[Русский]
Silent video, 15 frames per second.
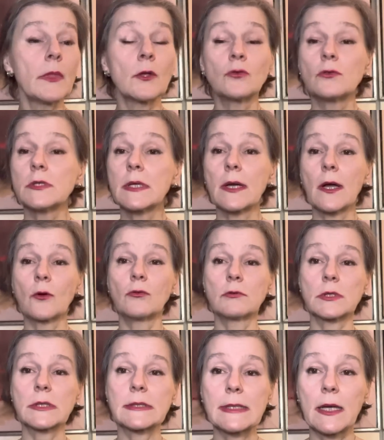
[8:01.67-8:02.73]
то есть никакого
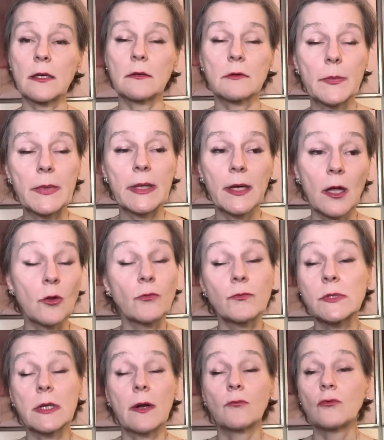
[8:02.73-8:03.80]
социального капитала он
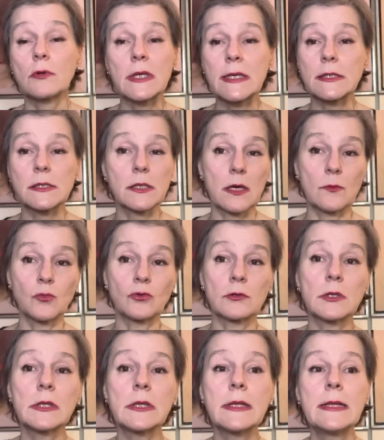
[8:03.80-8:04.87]
все равно не
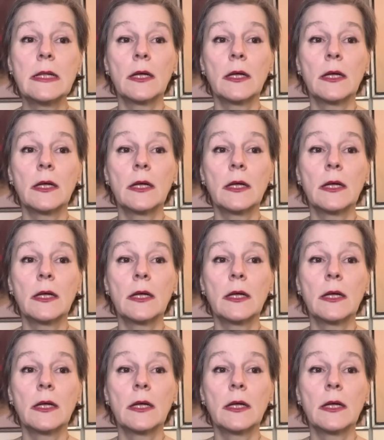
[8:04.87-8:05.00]
заработал.